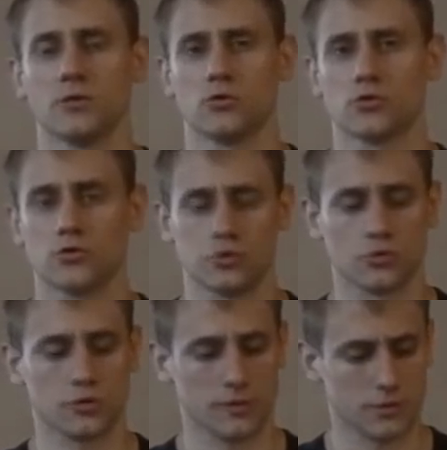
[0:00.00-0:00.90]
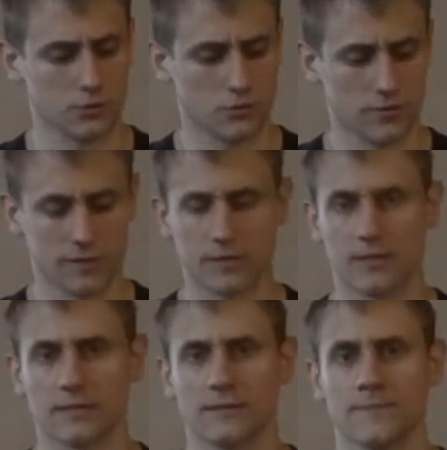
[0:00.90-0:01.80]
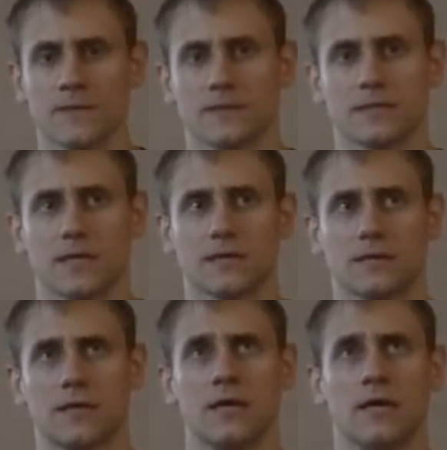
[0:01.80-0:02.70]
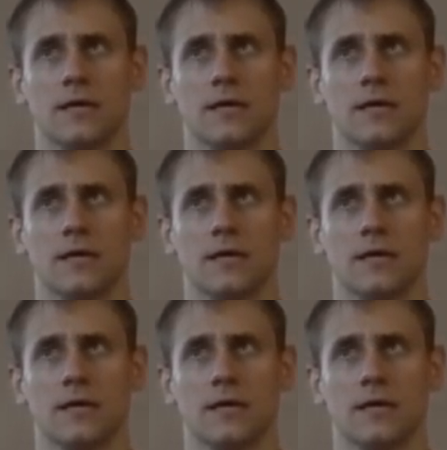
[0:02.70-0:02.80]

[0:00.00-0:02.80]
Тоже очень крутая тренировка, энергозатратная.